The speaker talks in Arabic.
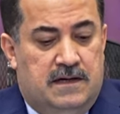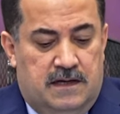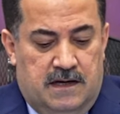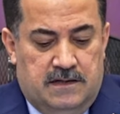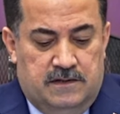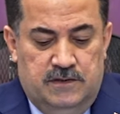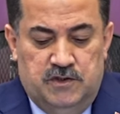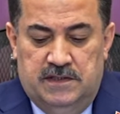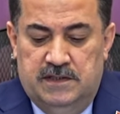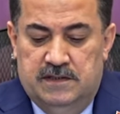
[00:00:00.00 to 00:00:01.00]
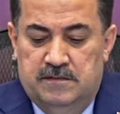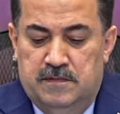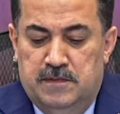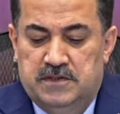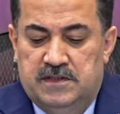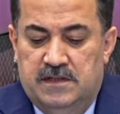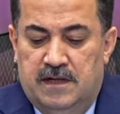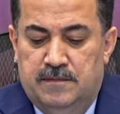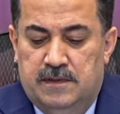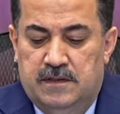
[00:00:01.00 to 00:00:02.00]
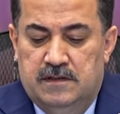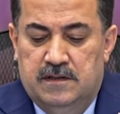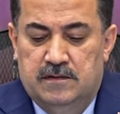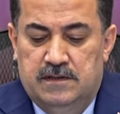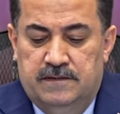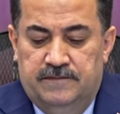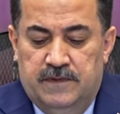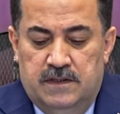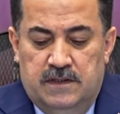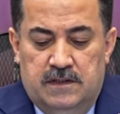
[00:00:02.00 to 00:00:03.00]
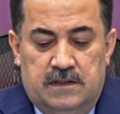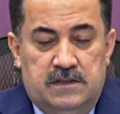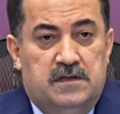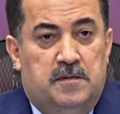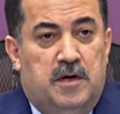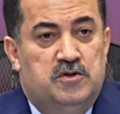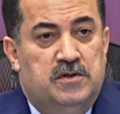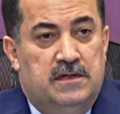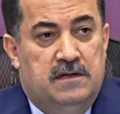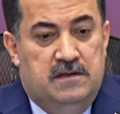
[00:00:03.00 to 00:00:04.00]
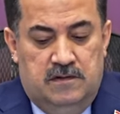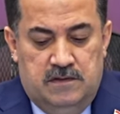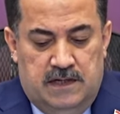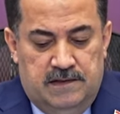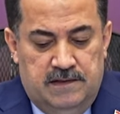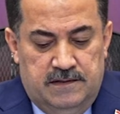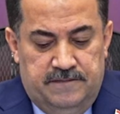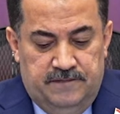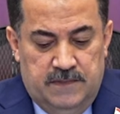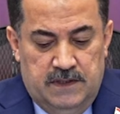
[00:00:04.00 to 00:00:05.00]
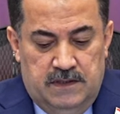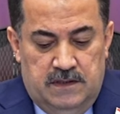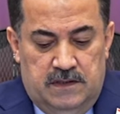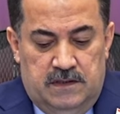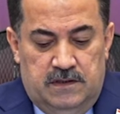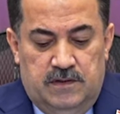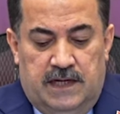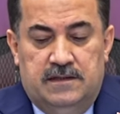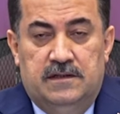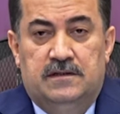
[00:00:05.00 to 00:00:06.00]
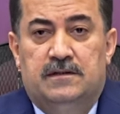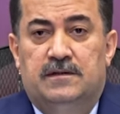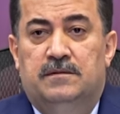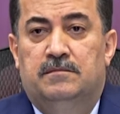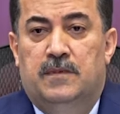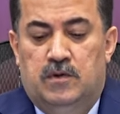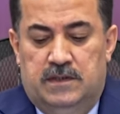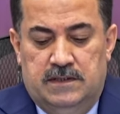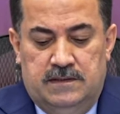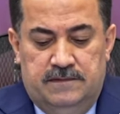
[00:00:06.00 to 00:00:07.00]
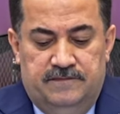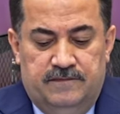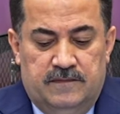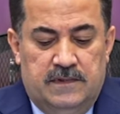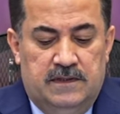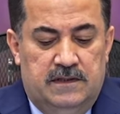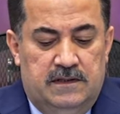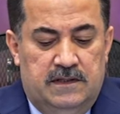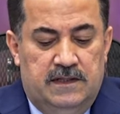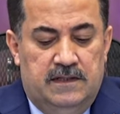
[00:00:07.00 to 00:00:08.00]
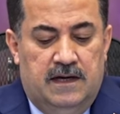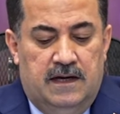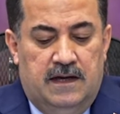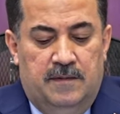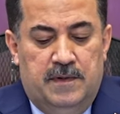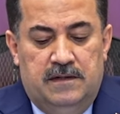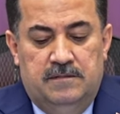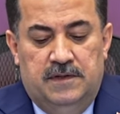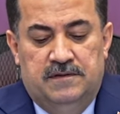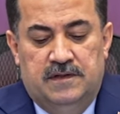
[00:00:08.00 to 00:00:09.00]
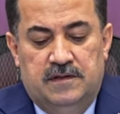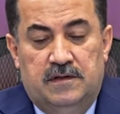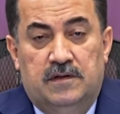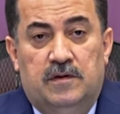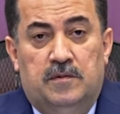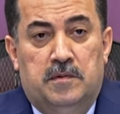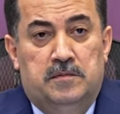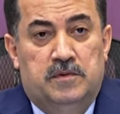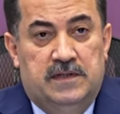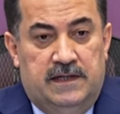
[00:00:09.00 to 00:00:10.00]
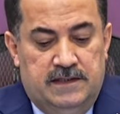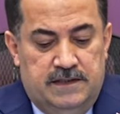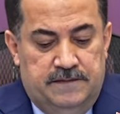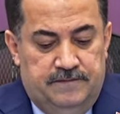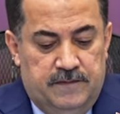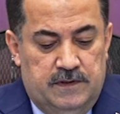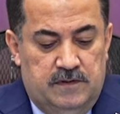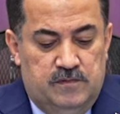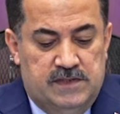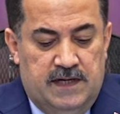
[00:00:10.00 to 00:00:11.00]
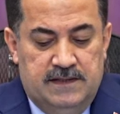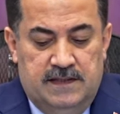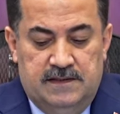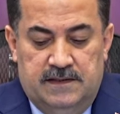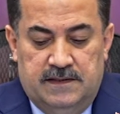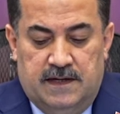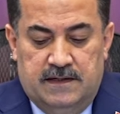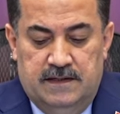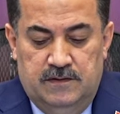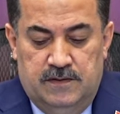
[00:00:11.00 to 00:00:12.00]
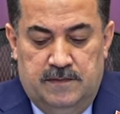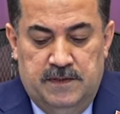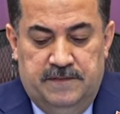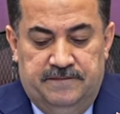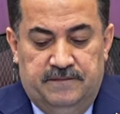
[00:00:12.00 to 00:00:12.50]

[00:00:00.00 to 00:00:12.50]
قرار جديد من مجلس الأمن الدولي 27-32 ليحدد موعدا لإنهاء عمل بعثة الأمم المتحدة لمساعدة العراق اليوناني